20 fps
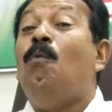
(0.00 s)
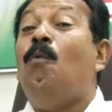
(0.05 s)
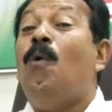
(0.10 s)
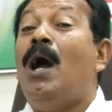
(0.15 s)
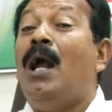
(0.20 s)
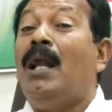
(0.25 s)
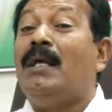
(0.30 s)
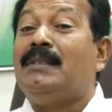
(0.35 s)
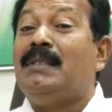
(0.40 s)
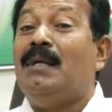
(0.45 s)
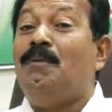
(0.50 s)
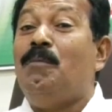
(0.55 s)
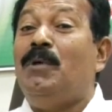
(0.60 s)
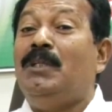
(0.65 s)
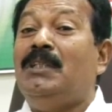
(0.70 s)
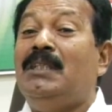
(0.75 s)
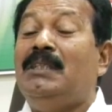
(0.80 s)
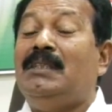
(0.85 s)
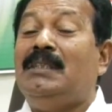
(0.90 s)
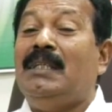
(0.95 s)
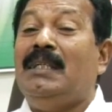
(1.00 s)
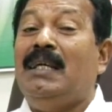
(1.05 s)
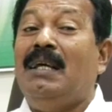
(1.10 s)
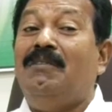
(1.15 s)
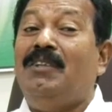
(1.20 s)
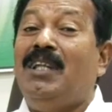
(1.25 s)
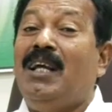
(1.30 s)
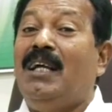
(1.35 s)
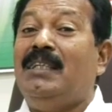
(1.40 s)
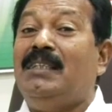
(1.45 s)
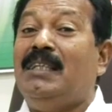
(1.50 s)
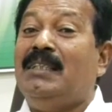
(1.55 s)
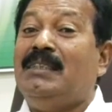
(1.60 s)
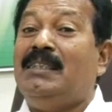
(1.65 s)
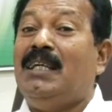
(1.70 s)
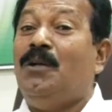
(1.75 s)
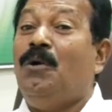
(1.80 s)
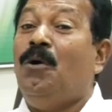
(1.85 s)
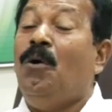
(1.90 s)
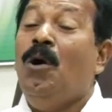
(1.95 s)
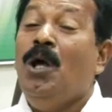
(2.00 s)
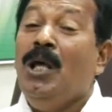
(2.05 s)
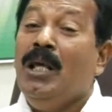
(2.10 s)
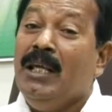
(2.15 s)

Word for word: వాళ్ళకి సంబంధించి ఏ విధంగా చేశారో